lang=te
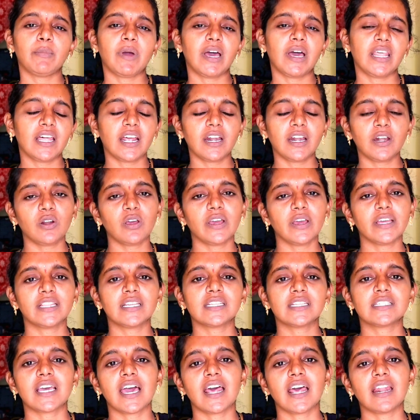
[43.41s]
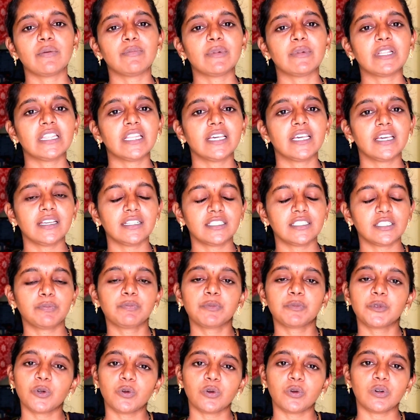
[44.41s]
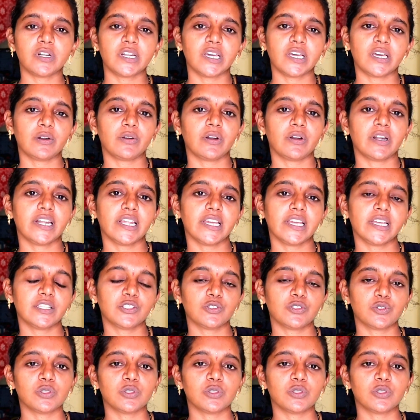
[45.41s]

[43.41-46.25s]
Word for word: మా దాంట్లో అయితే చాలామంది చెప్తూ ఉంటారు అంటే